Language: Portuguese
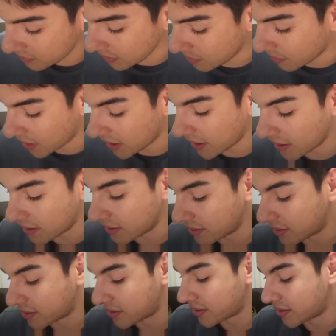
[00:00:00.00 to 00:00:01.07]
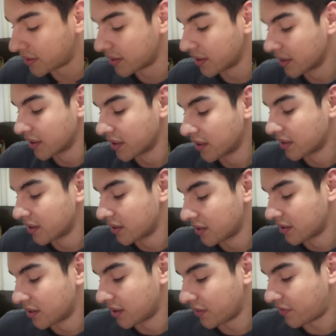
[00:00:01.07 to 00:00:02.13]
Mas,
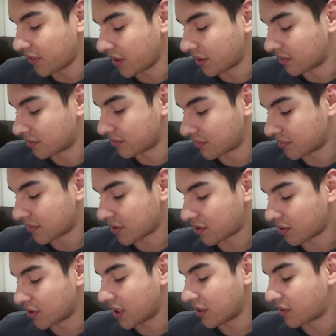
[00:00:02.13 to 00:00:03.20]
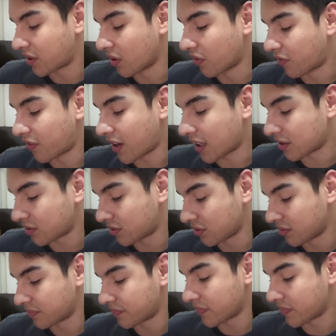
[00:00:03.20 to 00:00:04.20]
enfim, é só o jeito que eu faço.